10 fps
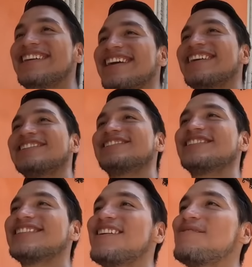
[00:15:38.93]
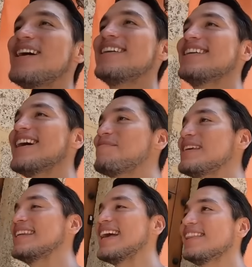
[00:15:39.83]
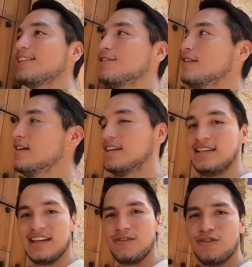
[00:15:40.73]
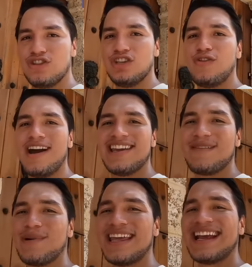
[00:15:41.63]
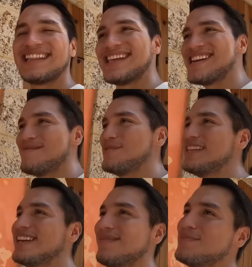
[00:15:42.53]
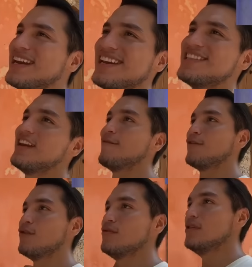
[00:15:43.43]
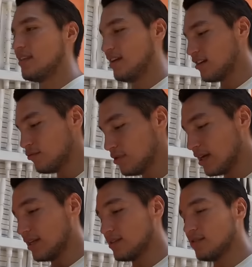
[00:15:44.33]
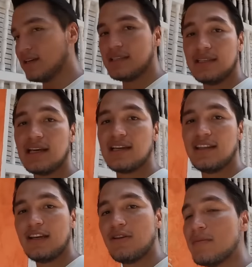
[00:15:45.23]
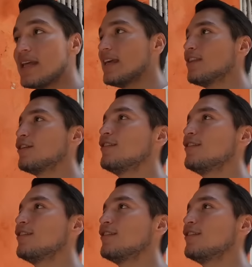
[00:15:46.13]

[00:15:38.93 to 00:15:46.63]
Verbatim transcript: Y es que nosotros estábamos ahí caminando y llegaron unos chicos ahí que pueden cantar, que pueden rapear, que tienen flow, a tirarnos una canción, así que aquí les dejo el videito.